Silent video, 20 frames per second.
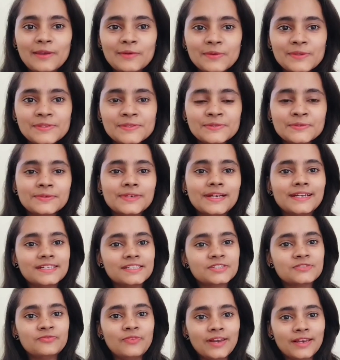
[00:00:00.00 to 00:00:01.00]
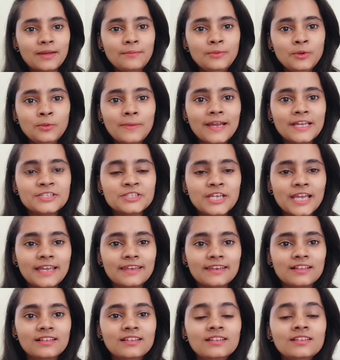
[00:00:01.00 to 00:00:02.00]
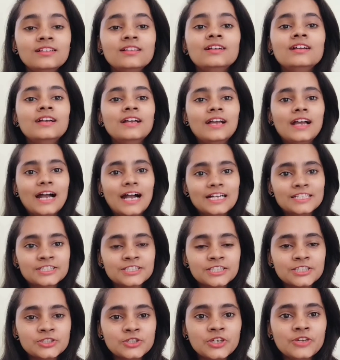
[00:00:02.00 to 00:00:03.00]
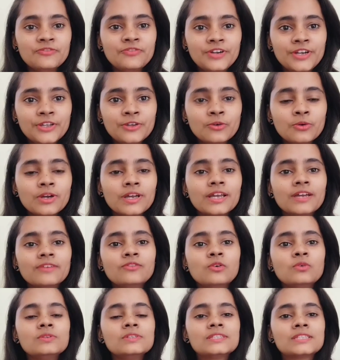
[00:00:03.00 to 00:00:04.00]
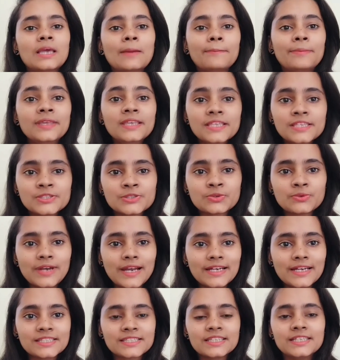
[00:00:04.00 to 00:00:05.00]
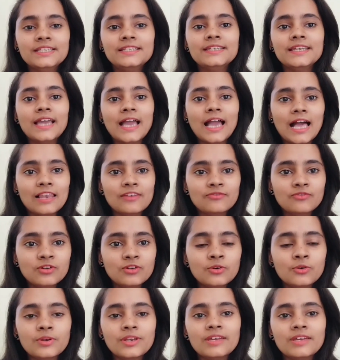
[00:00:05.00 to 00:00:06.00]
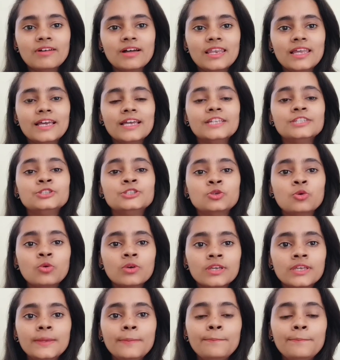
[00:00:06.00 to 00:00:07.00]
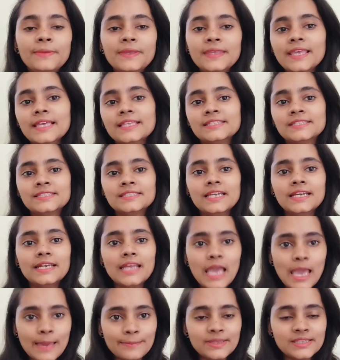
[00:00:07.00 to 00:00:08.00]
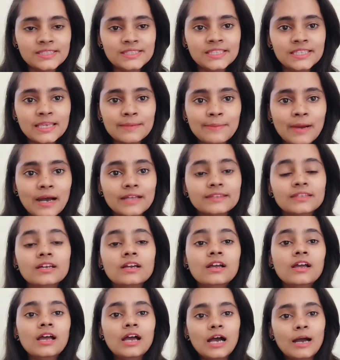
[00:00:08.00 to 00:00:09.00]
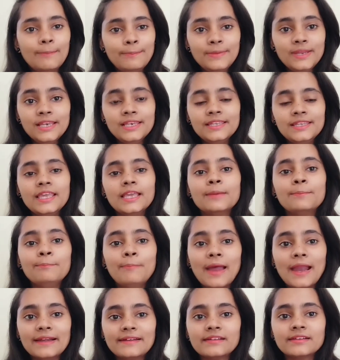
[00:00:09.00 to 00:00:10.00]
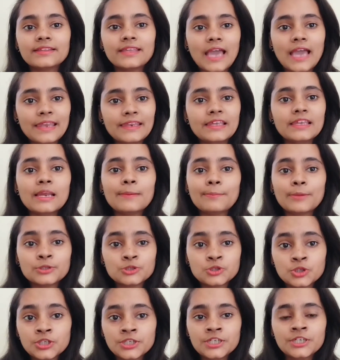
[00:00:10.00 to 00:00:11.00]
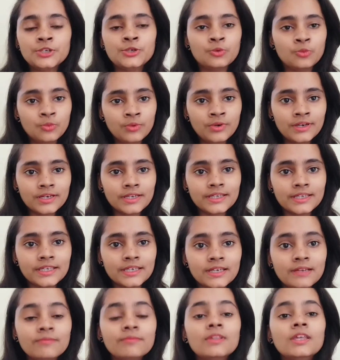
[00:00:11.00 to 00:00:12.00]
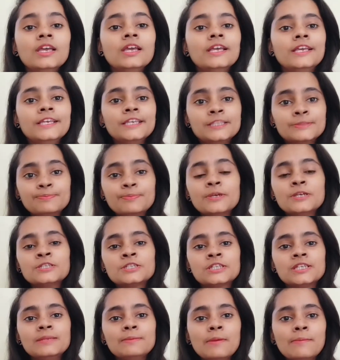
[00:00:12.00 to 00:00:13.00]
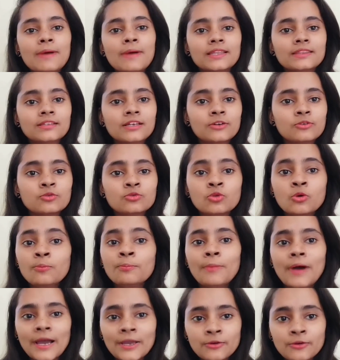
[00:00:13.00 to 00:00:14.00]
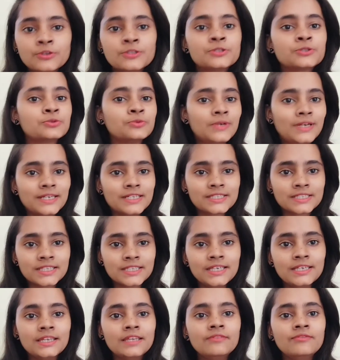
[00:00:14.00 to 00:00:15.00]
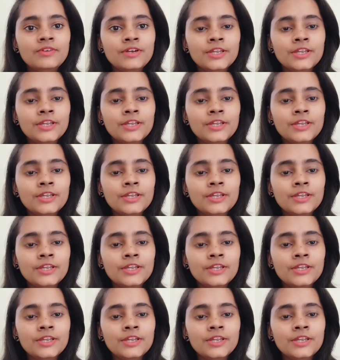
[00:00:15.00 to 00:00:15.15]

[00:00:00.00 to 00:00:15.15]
हेलो स्टूडेंट्स वेलकम टू माय चैनल आज का जो ये वीडियो है वो उन सभी स्टूडेंट्स के लिए हेल्पफुल होने वाला है जो कि बीएससी एंड एमएससी के बाद अपने लिए एक बेटर कैरियर अपॉर्चुनिटी ढूंढ रहे हैं स्पेशली मैं बात करूं तो बायो स्टूडेंट्स के लिए